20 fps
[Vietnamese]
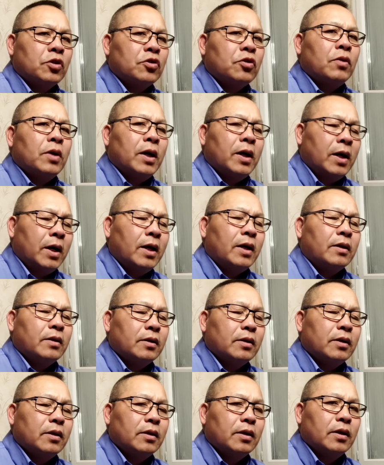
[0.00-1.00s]
rồi rồi á
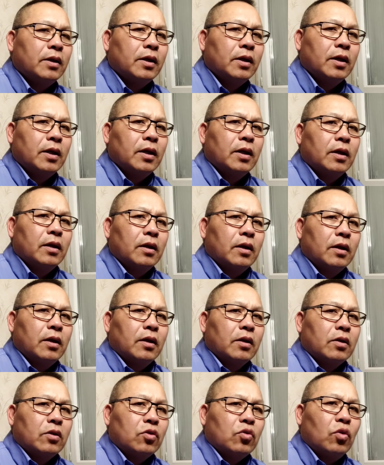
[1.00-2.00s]

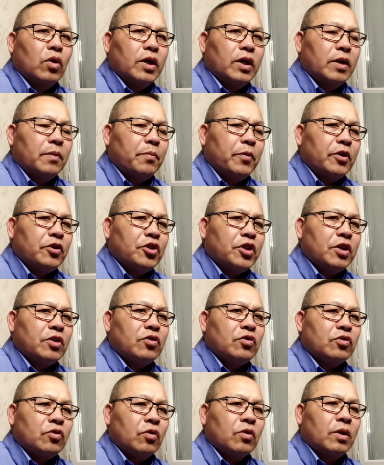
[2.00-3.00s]
chúa này bọn chơi
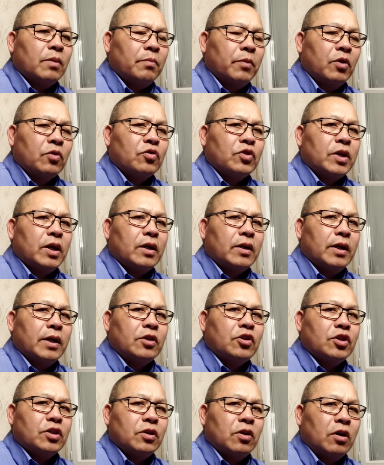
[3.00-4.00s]
rồi làm lâu cho
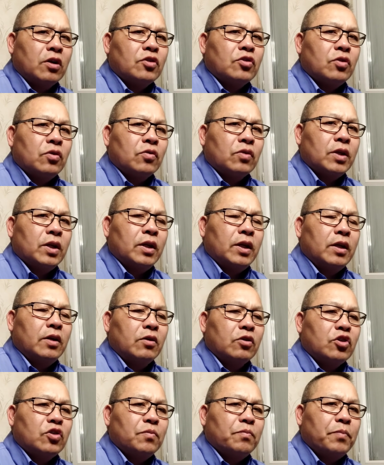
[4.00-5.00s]
nên chỉ nói xong chỉ này
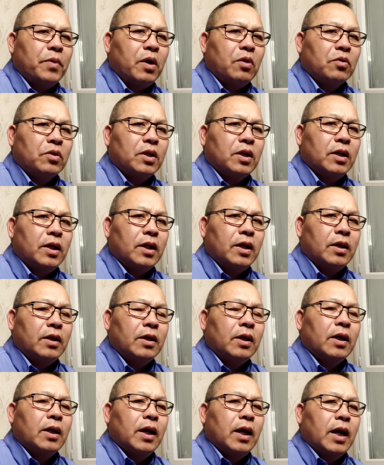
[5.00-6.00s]
yo chỉ bao chỉ này
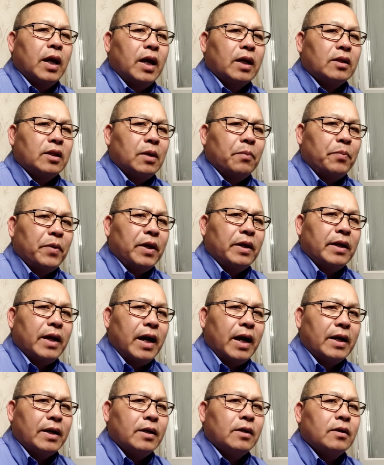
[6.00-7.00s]
hai tia bé
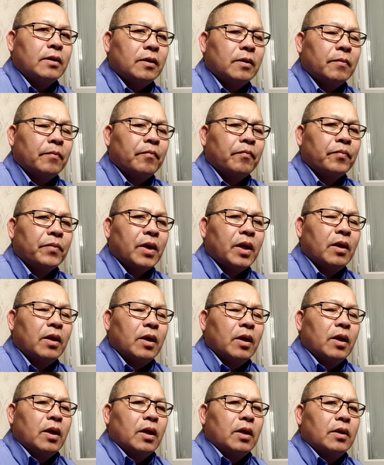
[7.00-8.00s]
đa đó
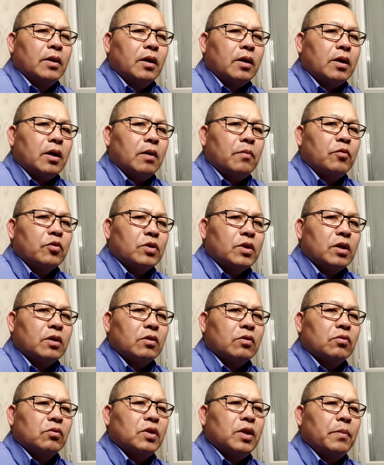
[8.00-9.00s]
yo các muốn sau
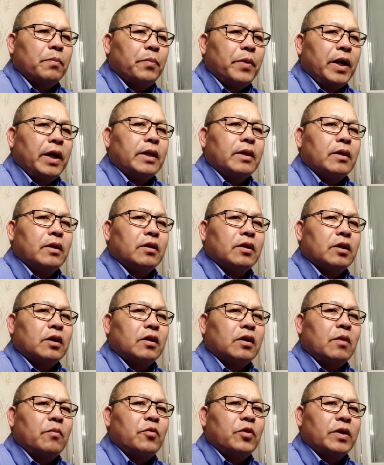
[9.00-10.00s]
đó tụi thi bé chỉ để
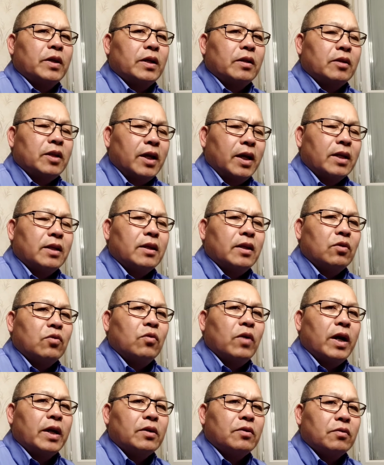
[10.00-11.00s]
cho các muốn điện điện chỉ
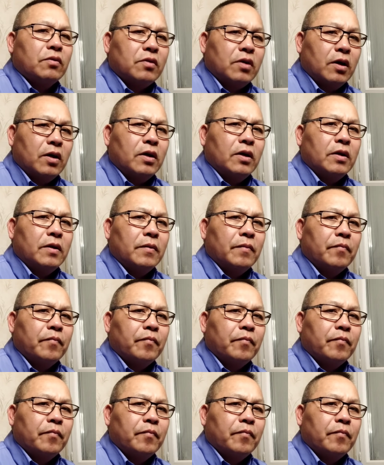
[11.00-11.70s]
cú hai cho có